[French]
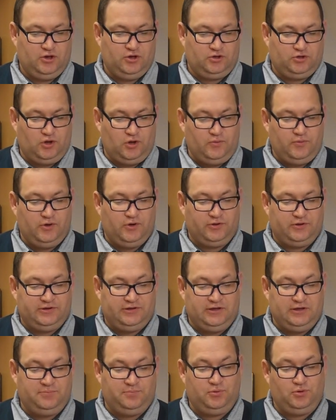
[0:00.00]
celui
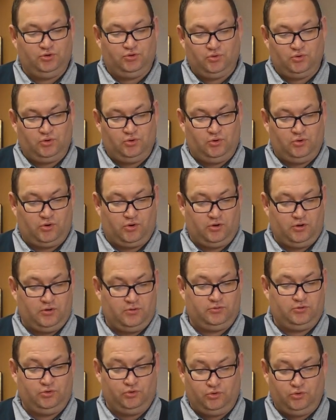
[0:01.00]
aussi plus
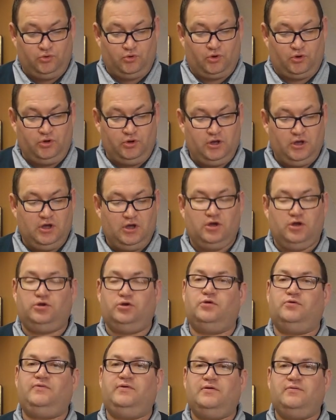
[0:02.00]
douloureux
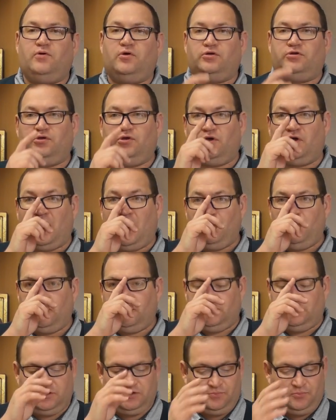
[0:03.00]
de vivre ce
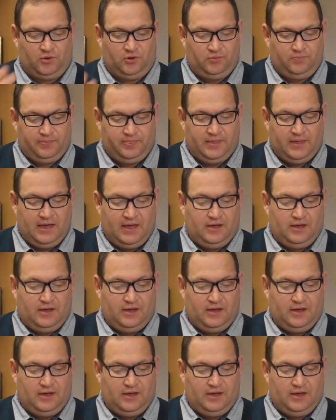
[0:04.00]
rapetissement